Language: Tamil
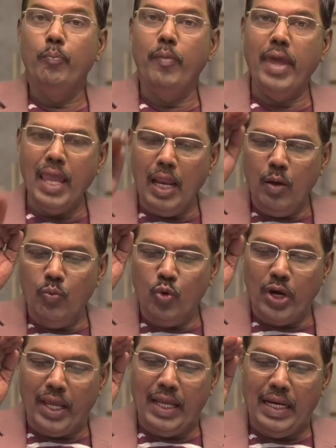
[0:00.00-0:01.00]
மேல்
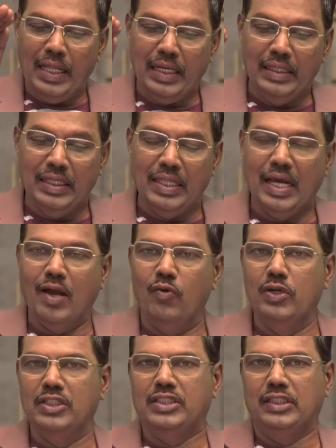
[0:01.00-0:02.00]
முனையிலிருந்து இதை
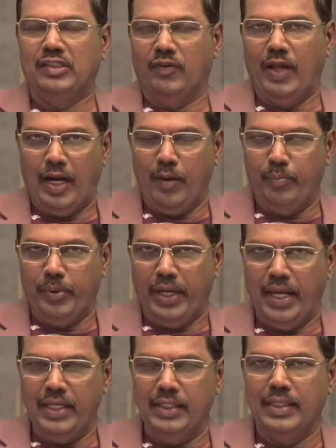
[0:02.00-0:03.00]
கவனிச்சுட்டு வர்றப்ப
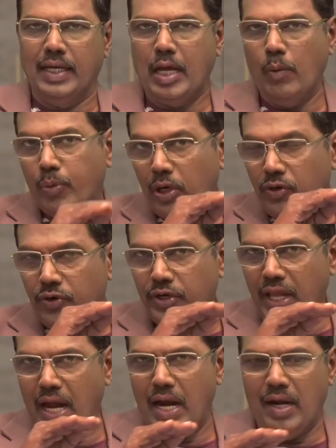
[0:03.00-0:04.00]
இந்த
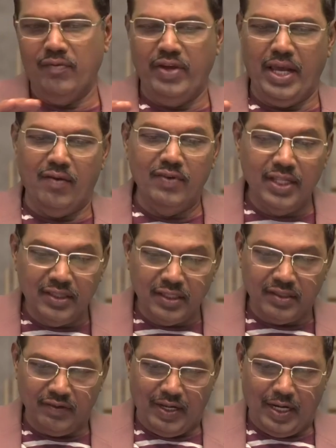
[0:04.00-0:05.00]
கப்பலினுடைய அளவை
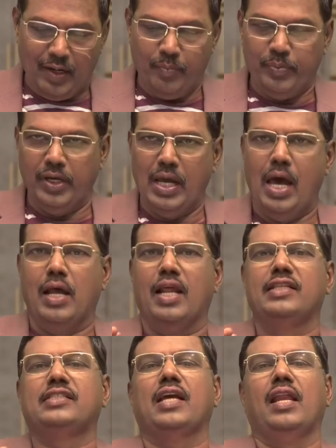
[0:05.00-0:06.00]
கவனித்துட்டு வர்றப்ப
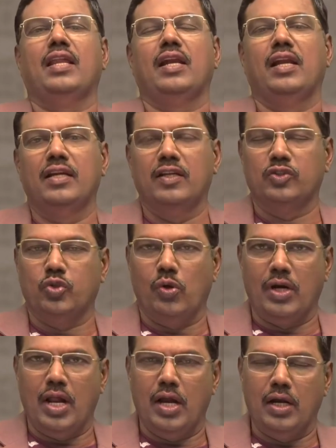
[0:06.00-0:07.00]
ஆராய்ச்சியாளர்கள் என்ன
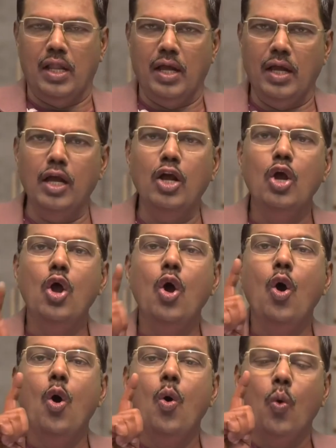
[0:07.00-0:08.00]
சொல்றாங்கன்னா
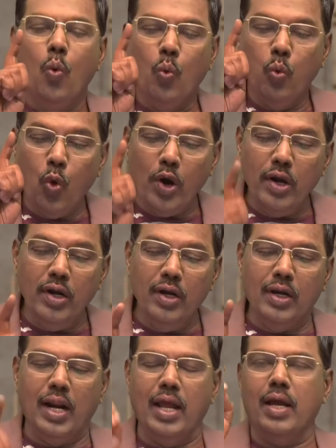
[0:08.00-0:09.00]

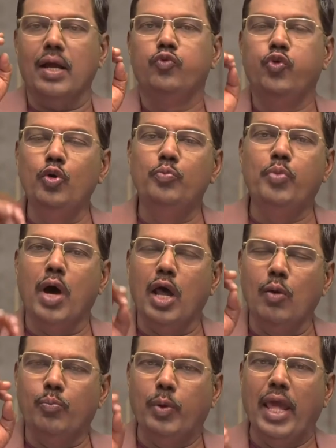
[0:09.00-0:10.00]
ஒன்றரை
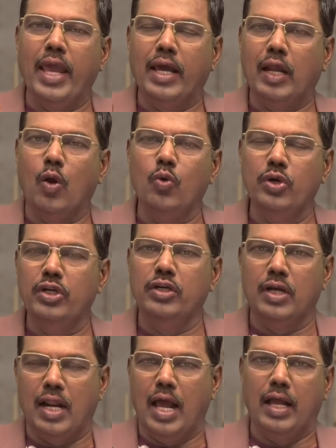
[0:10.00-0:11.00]
ஃபுட்பால் பிளே
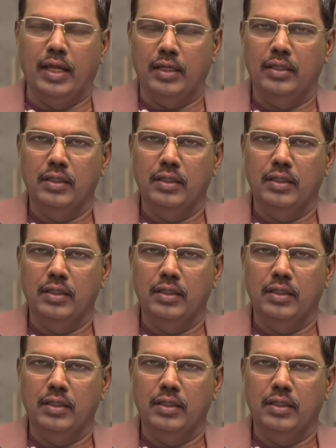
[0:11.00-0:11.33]
கிரவுண்டுன்றாங்க